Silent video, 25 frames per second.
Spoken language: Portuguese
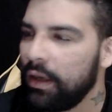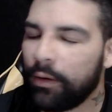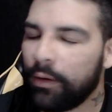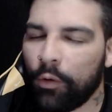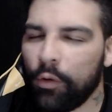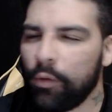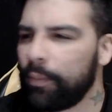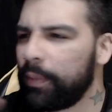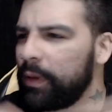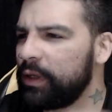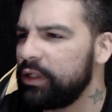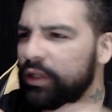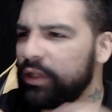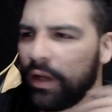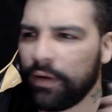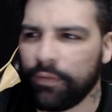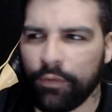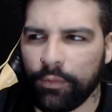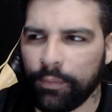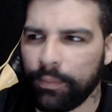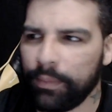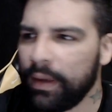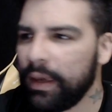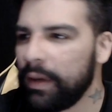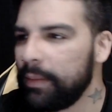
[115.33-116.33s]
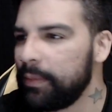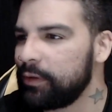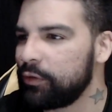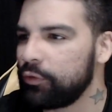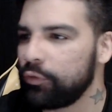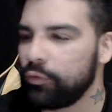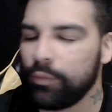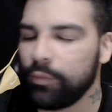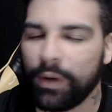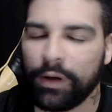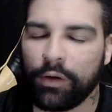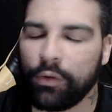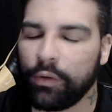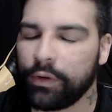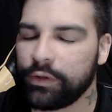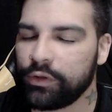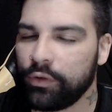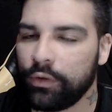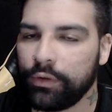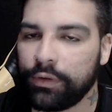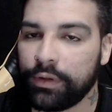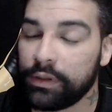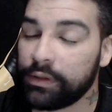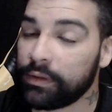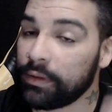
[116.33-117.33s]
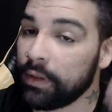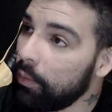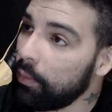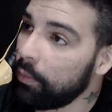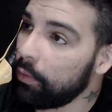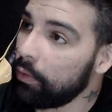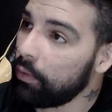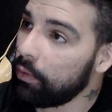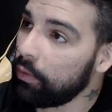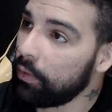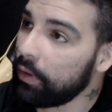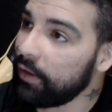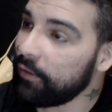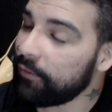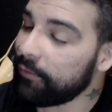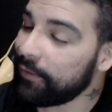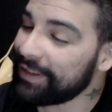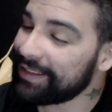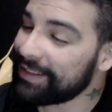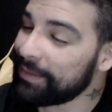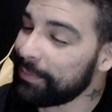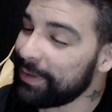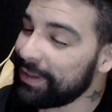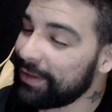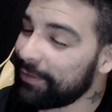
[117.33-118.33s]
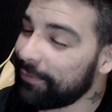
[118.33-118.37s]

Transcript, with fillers: compartilhavam memes uma com as outras, como ele fez,